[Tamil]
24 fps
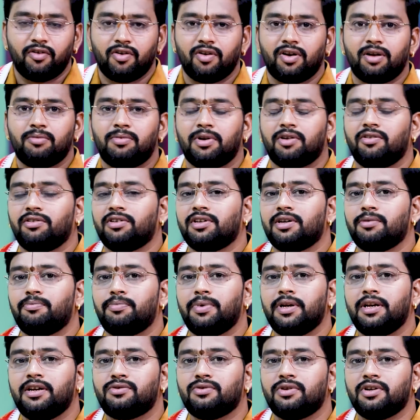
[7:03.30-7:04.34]
எவனோ நமக்கு வந்து
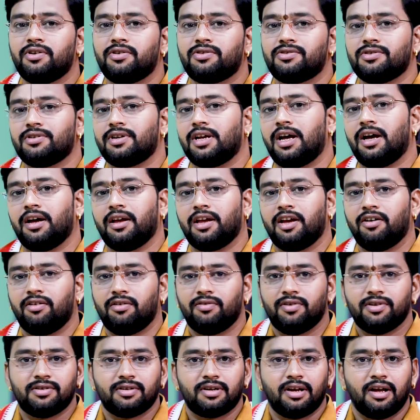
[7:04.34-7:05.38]
பில்லி சுனி வச்சுட்டான்
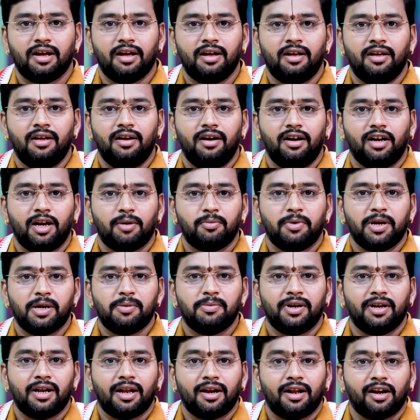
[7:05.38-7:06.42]
ஏவல் வச்சுட்டான் நம்ம
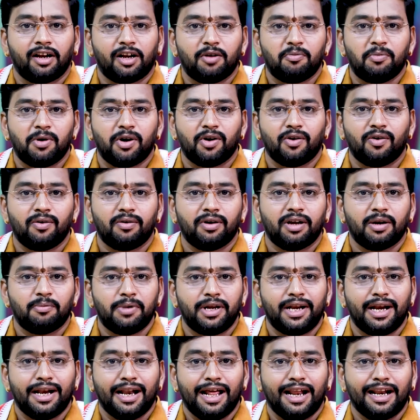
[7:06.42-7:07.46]
இனிமேல் நல்லா இருக்க மாட்டோங்கிற
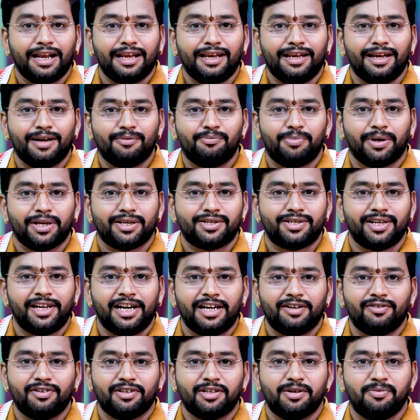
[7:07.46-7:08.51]
மாதிரி நிறைய
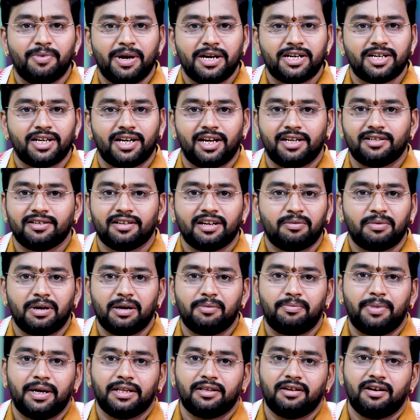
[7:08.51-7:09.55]
பிரச்சனைகள் வந்து மேஷராசி
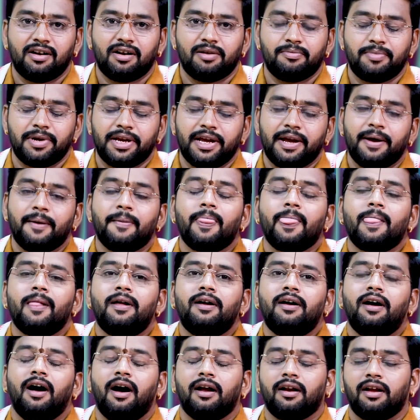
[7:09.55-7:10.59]
நண்பர்கள் பார்த்துட்டு இருப்பீங்க
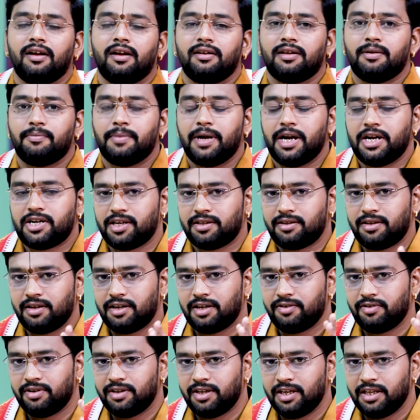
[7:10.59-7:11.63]
ஆனால் அந்த
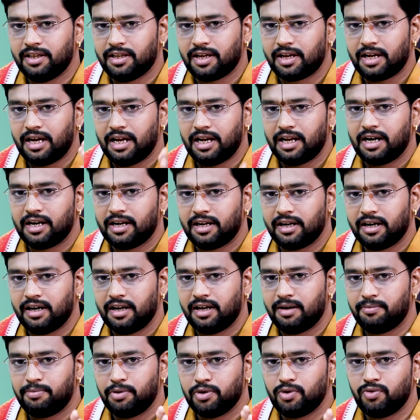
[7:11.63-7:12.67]
மேஷத்துக்கு வந்து இந்த
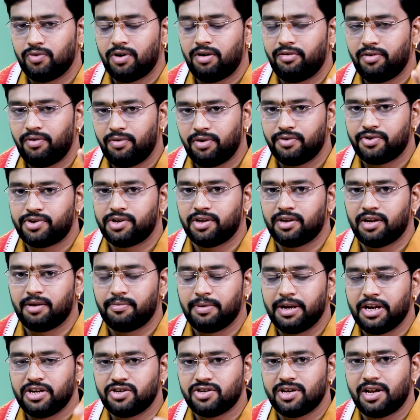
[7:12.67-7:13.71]
காலகட்டங்களுக்கு பொதுவாகவே ஒரு விஷயம்
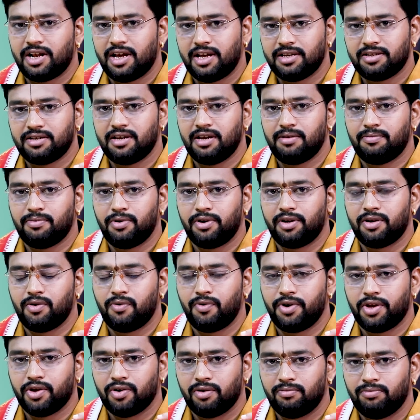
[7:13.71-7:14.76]
நான் மேஷராசியை
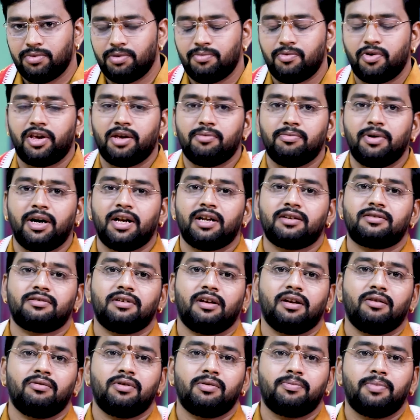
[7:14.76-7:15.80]
பொறிக்கக்கூடிய ரொம்ப முக்கியமான
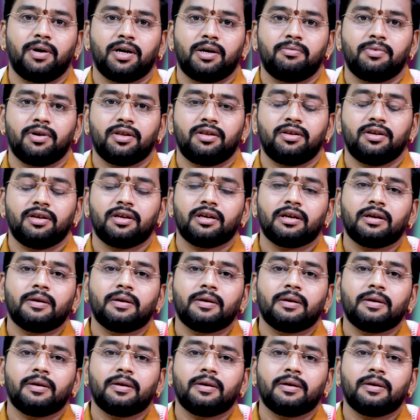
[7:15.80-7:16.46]
ஸ்தலம்னு பார்க்கும்பொழுது